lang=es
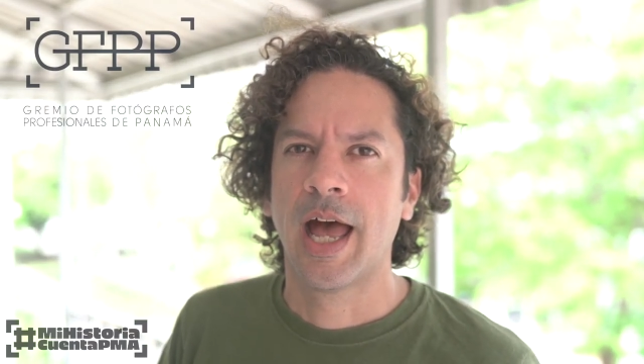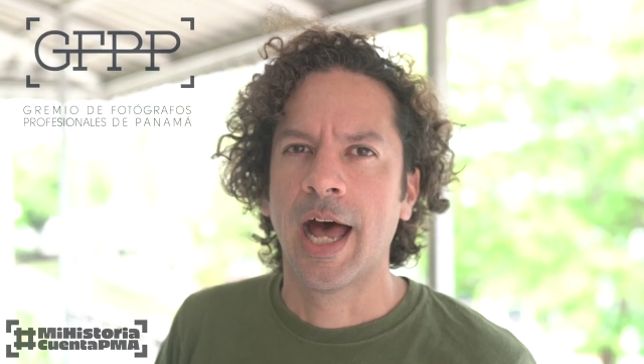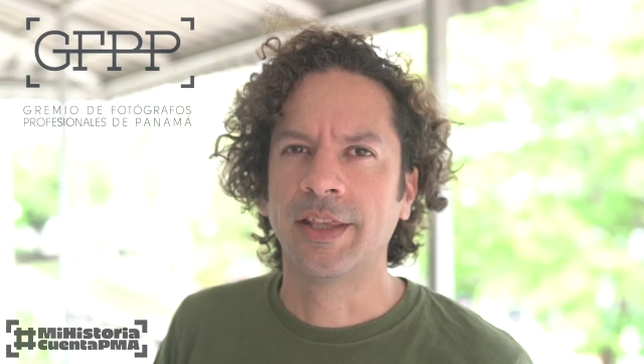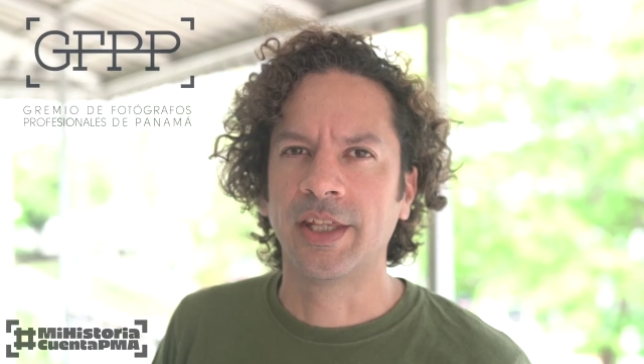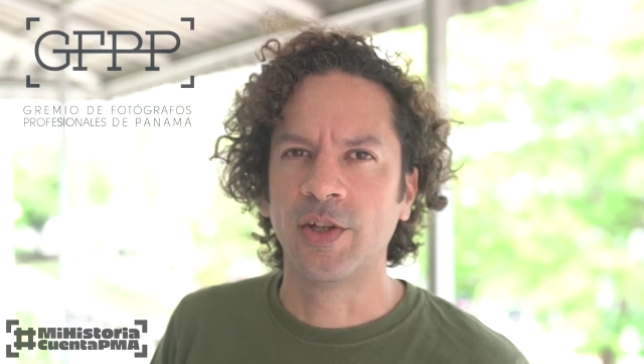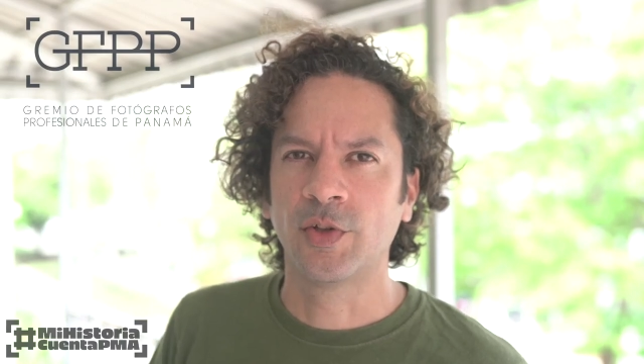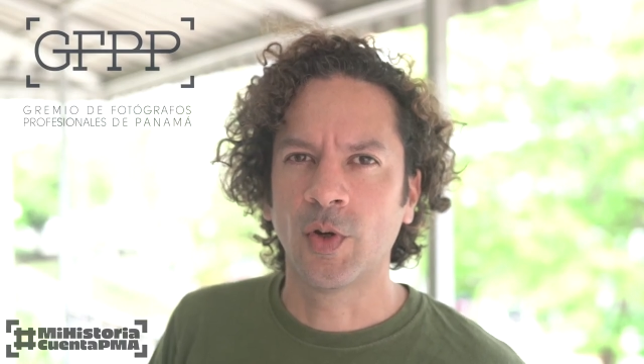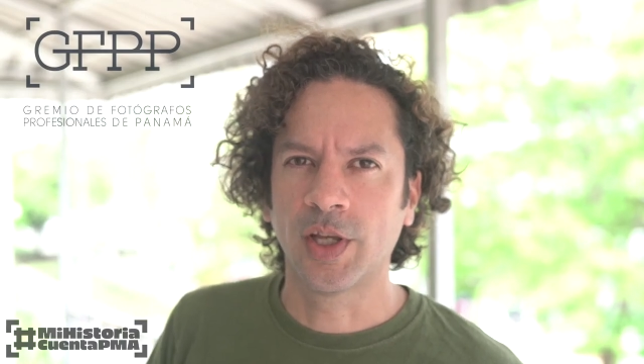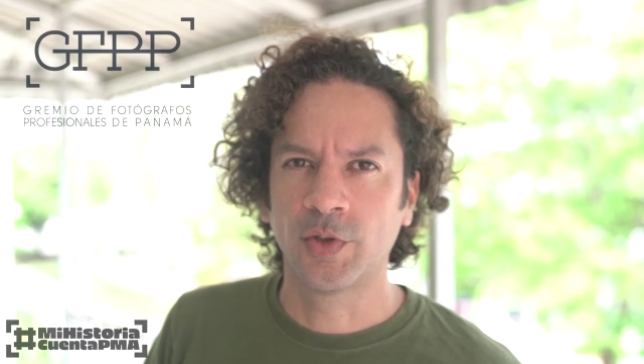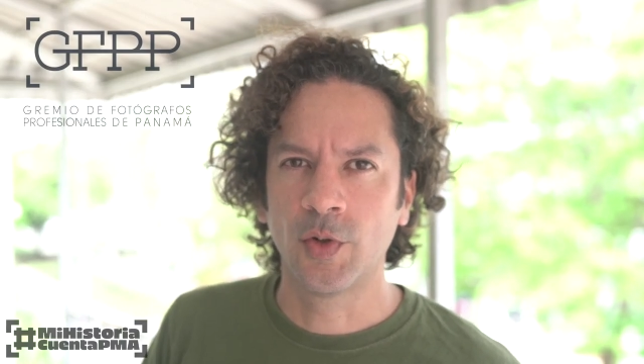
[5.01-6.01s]
¿Has tenido esa
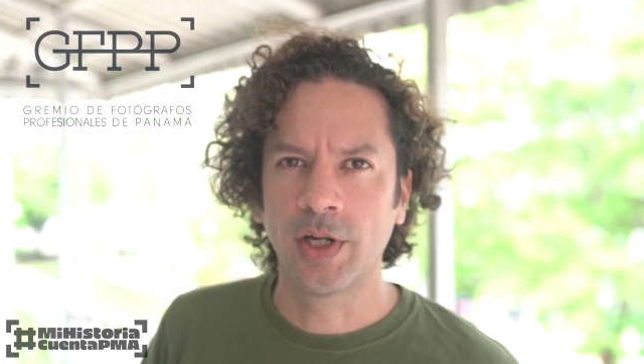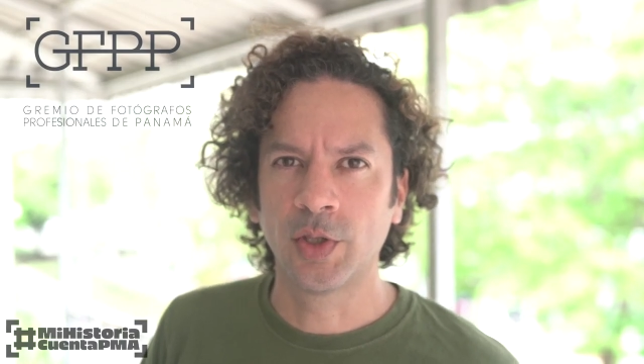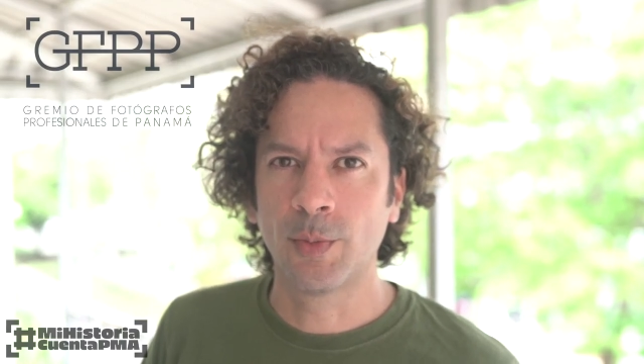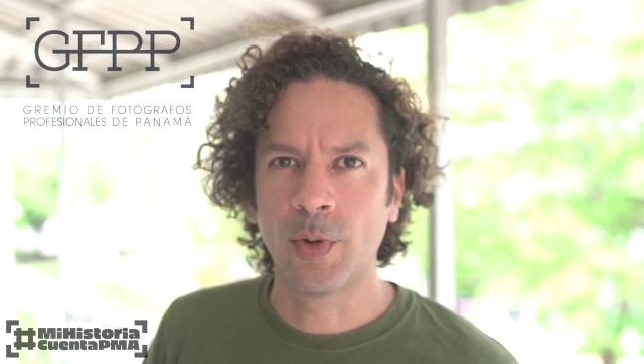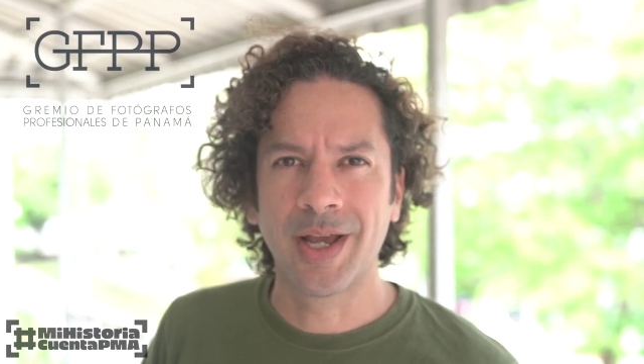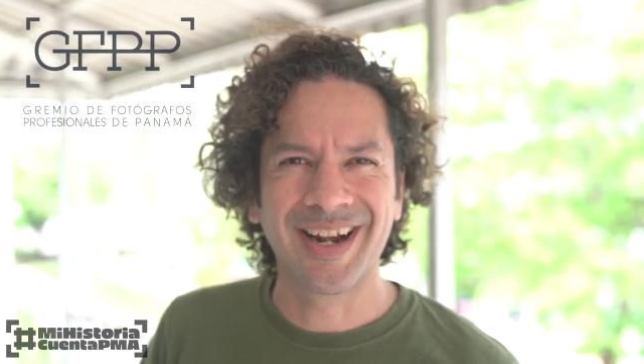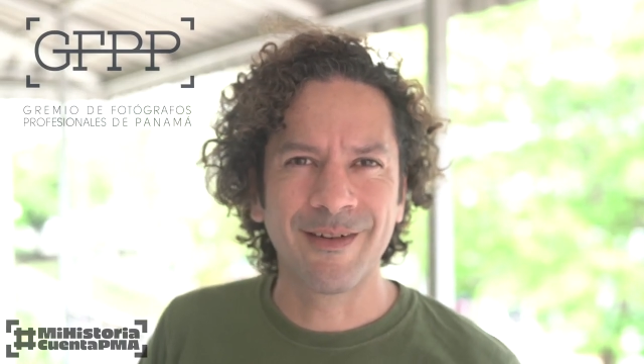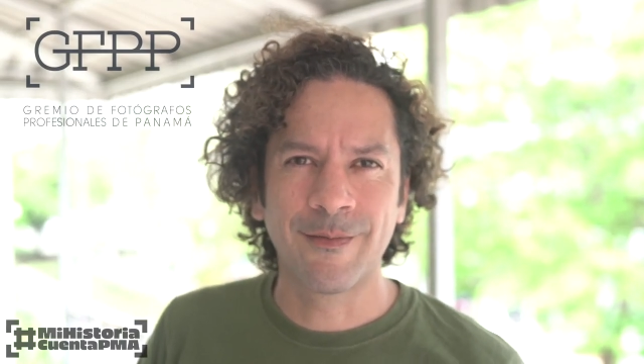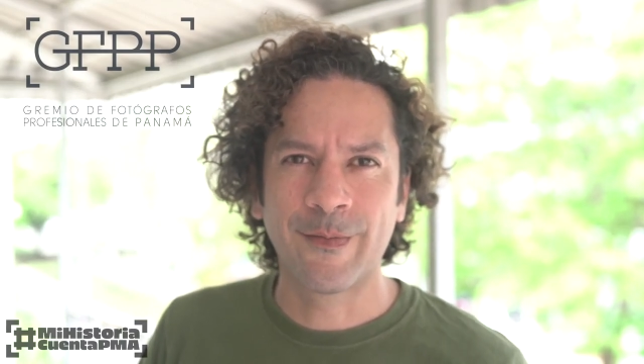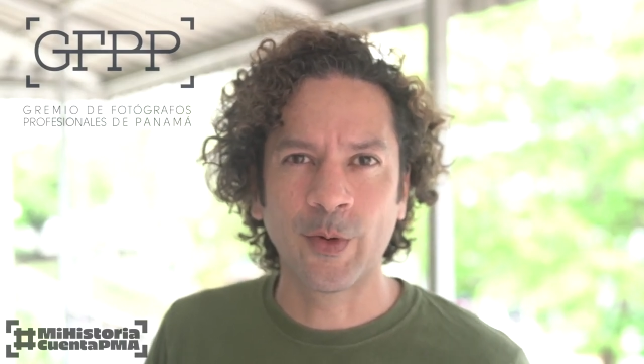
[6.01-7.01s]
ocasión que has tomado una
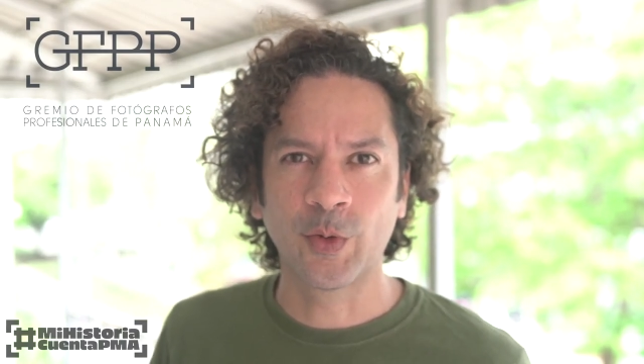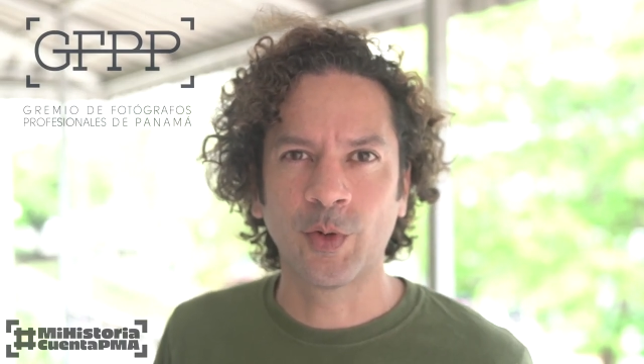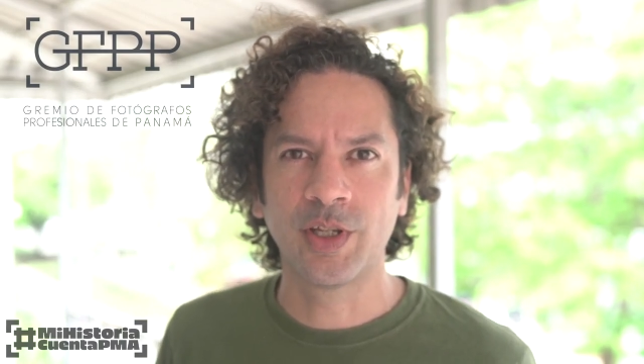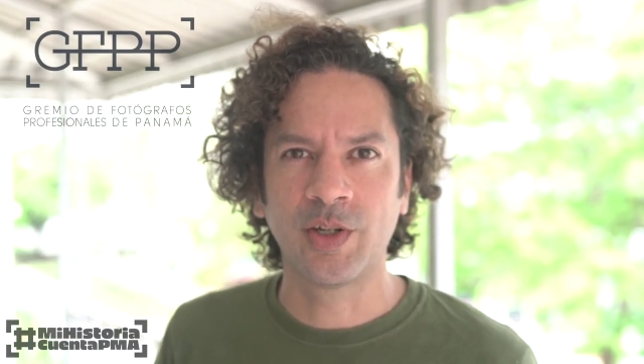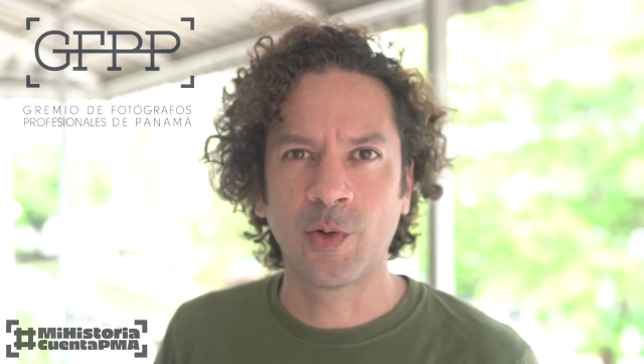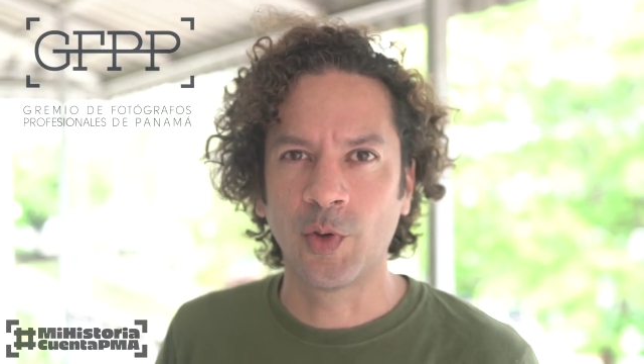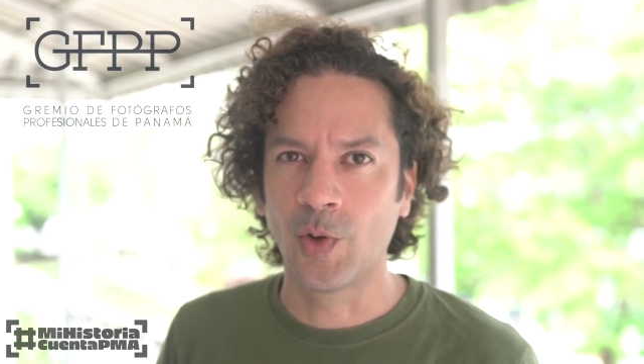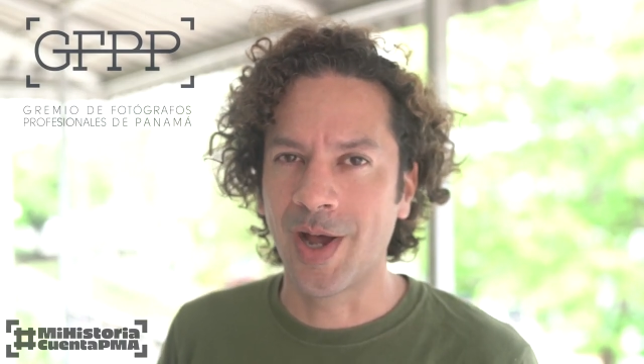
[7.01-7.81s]
gran foto y cuando lo